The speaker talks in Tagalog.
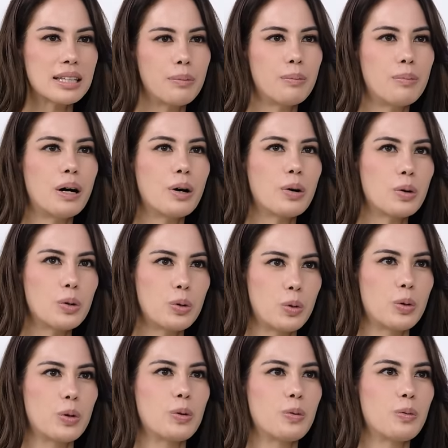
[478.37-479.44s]
yung timbang ko
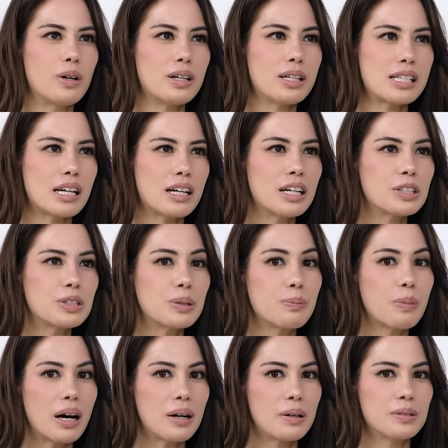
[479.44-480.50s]
noon was
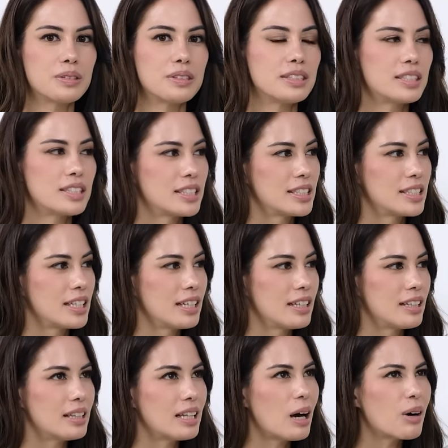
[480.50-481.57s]
100 pounds.
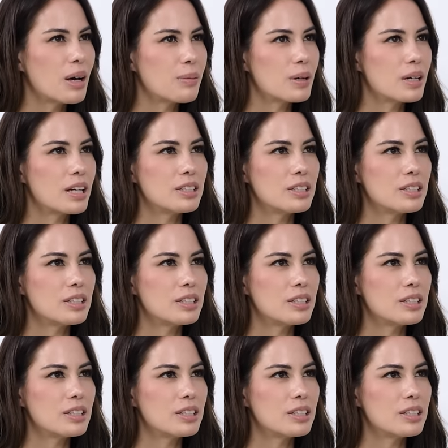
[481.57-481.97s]
Mm. Now, I'm